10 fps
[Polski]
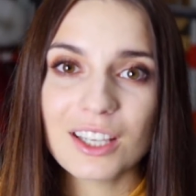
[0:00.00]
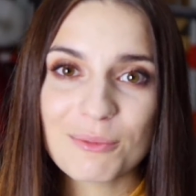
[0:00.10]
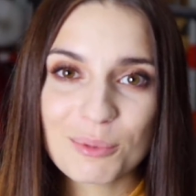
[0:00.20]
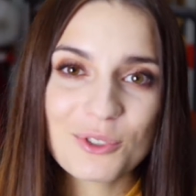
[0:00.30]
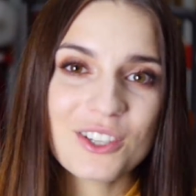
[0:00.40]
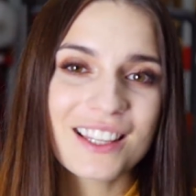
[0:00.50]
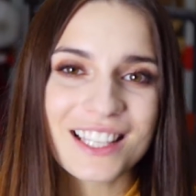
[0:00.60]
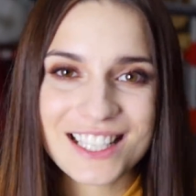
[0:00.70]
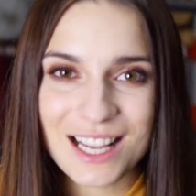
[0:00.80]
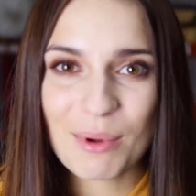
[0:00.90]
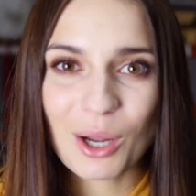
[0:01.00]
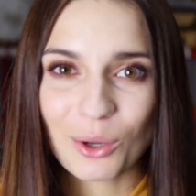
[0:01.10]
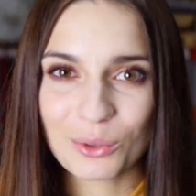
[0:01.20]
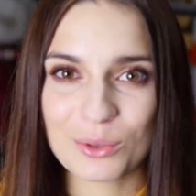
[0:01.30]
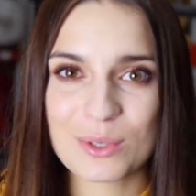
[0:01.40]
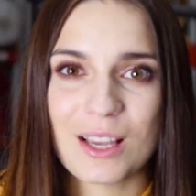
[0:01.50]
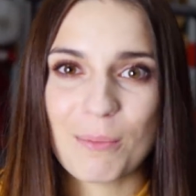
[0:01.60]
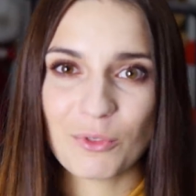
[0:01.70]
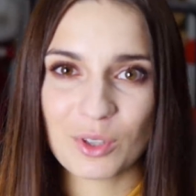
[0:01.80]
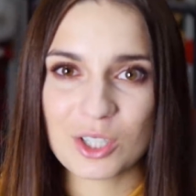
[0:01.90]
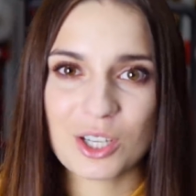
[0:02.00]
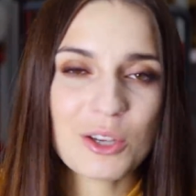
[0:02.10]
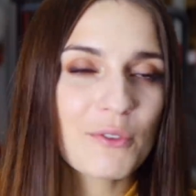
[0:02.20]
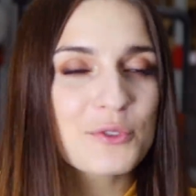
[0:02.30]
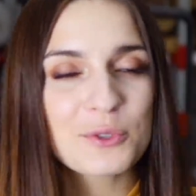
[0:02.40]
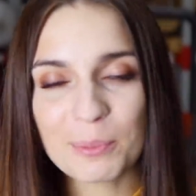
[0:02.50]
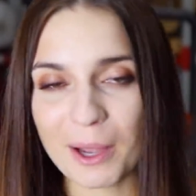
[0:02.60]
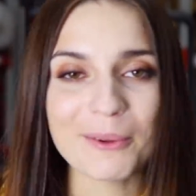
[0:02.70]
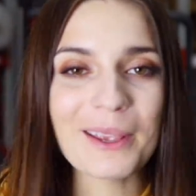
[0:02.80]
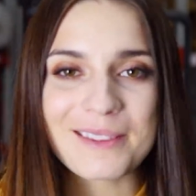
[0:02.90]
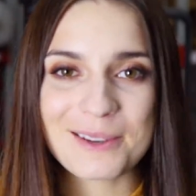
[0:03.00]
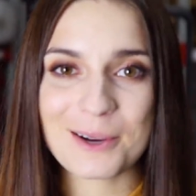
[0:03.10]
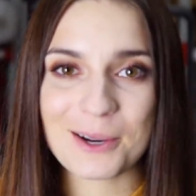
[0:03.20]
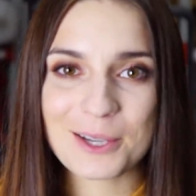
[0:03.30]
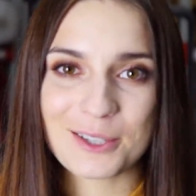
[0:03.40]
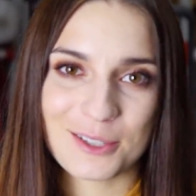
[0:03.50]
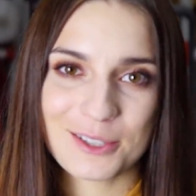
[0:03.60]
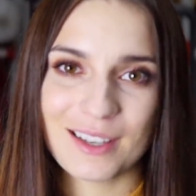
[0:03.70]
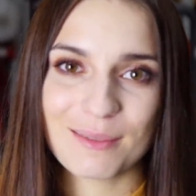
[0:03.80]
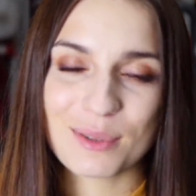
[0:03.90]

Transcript: i później ta sama kontuzja powtarzała się w zupełnie innych okolicznościach,